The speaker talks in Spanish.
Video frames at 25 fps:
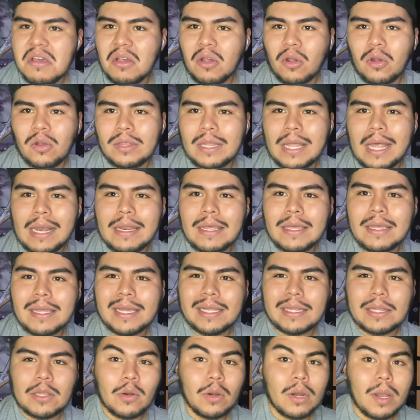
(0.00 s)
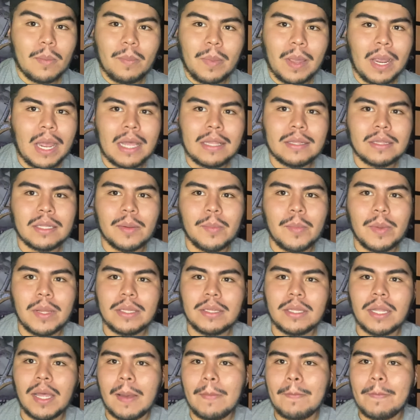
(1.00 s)
con alguien que tiene una pegada
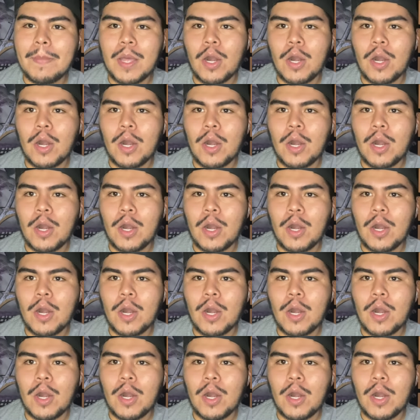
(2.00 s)
tremenda,